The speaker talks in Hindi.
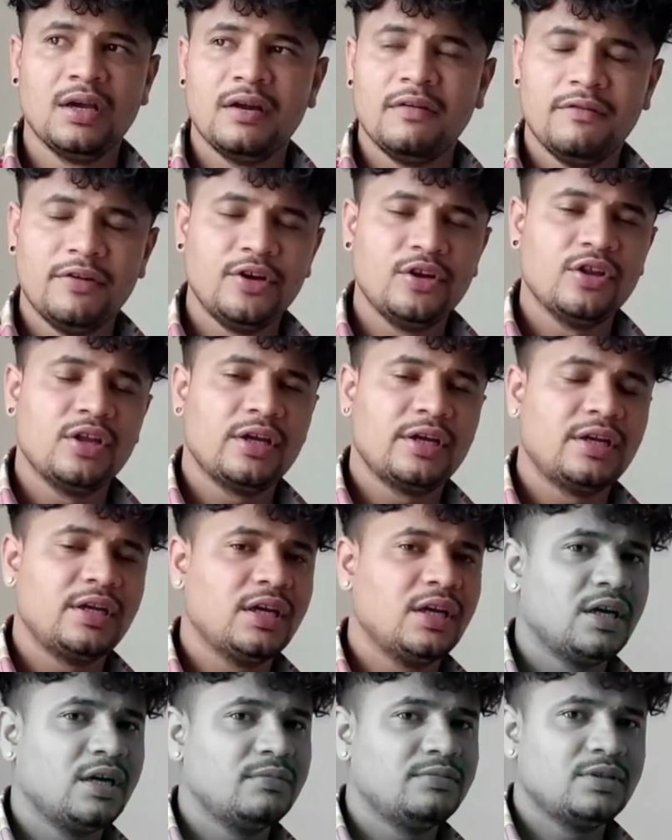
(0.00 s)
वीडियो देखनी है
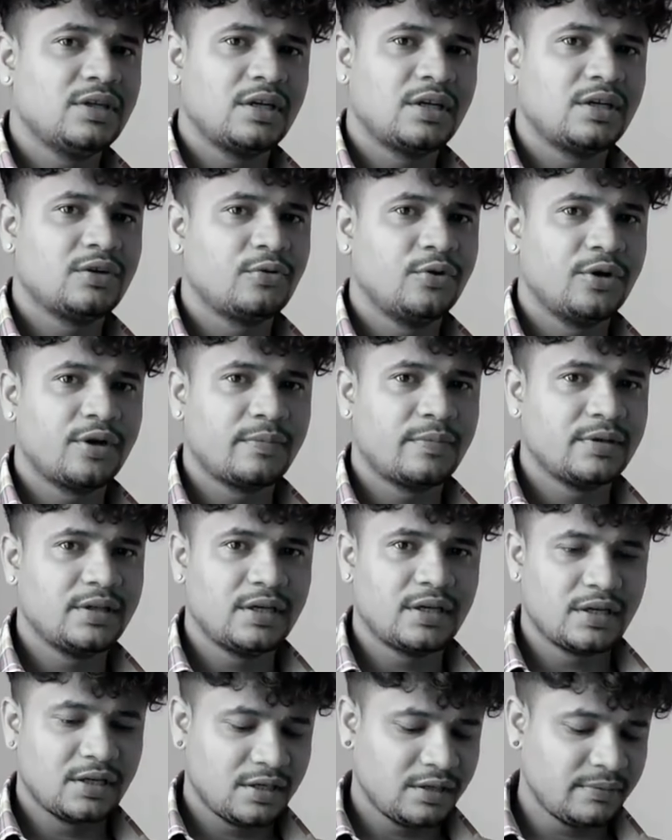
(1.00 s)
आप जाके ट्विटर पर देख
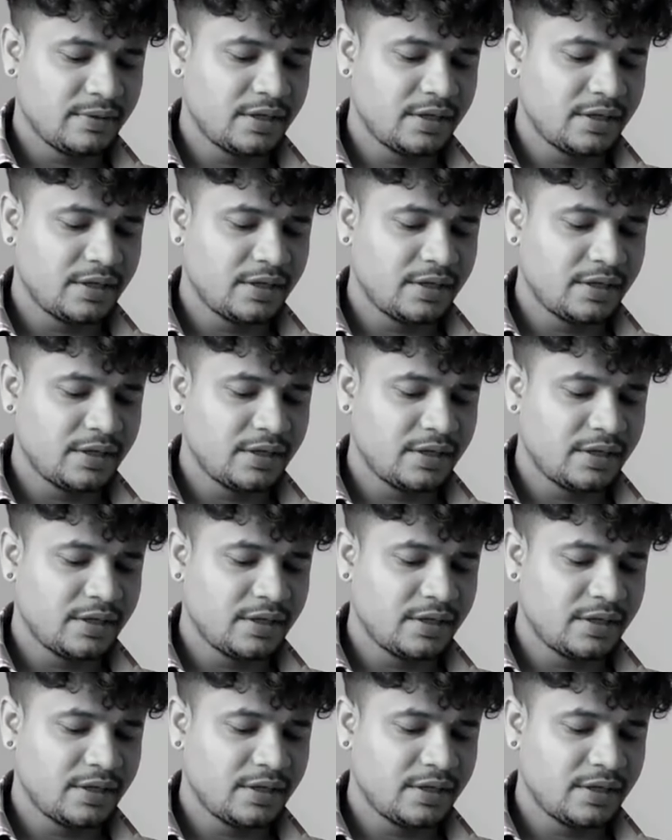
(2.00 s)
लेना मैं